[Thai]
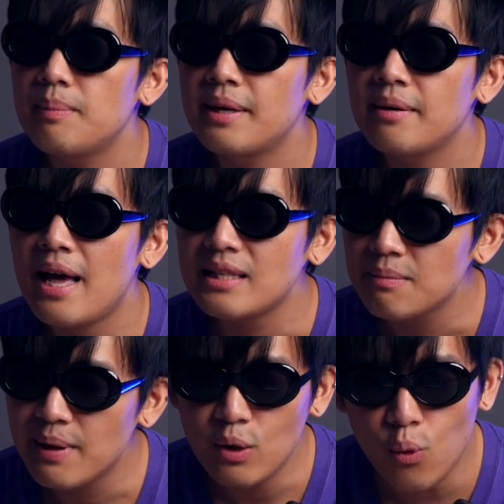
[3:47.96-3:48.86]
มันน่า
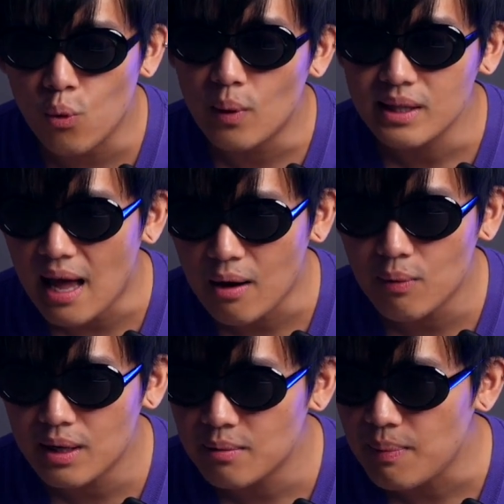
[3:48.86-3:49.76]
จะไม่ถูกว่าทัก
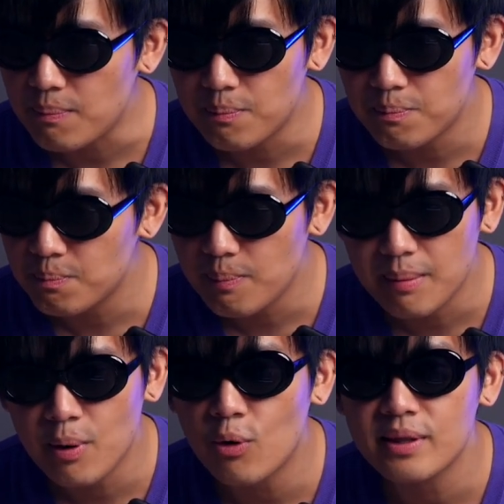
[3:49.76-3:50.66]
ว่าแบบ
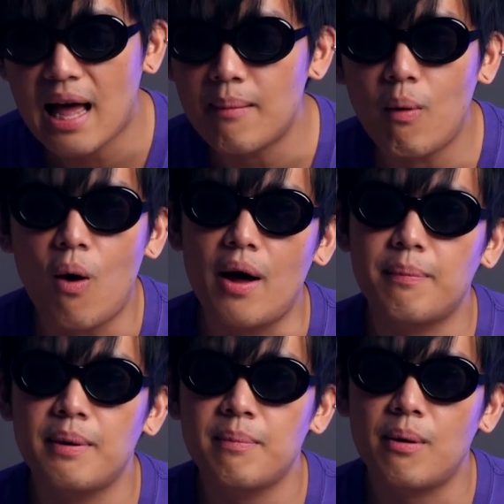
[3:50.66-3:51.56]
เป็นคนตาบอด
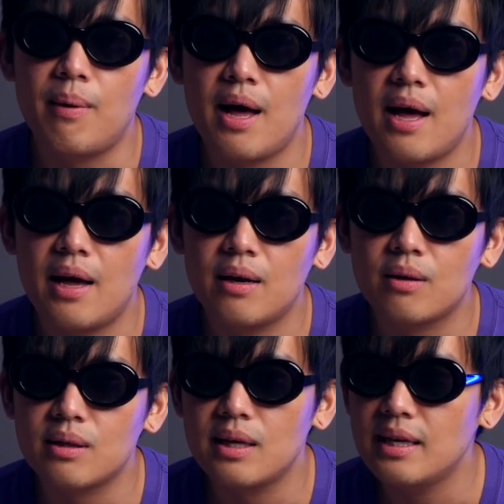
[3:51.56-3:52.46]
เป็นแบบว่าล
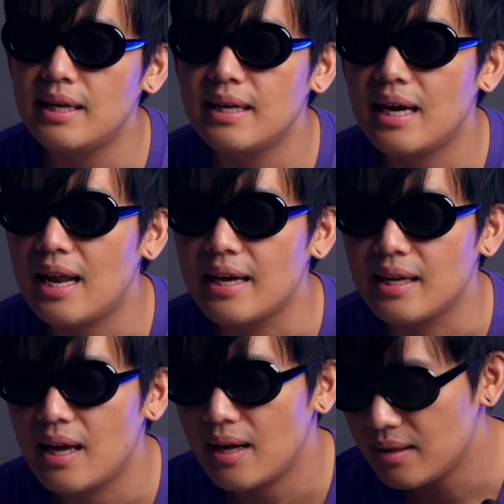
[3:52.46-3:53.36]
อตเตอรี่อะไรอ
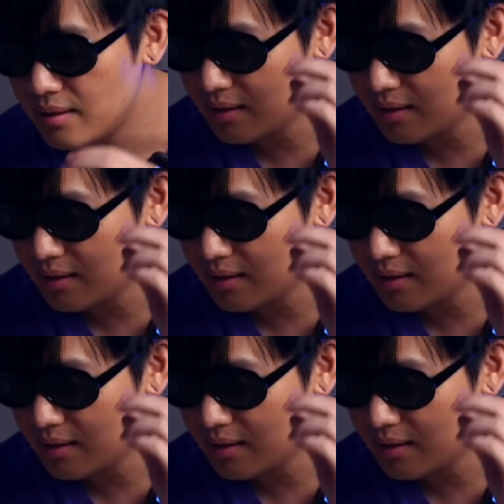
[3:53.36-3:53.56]
ย่างเงี้ย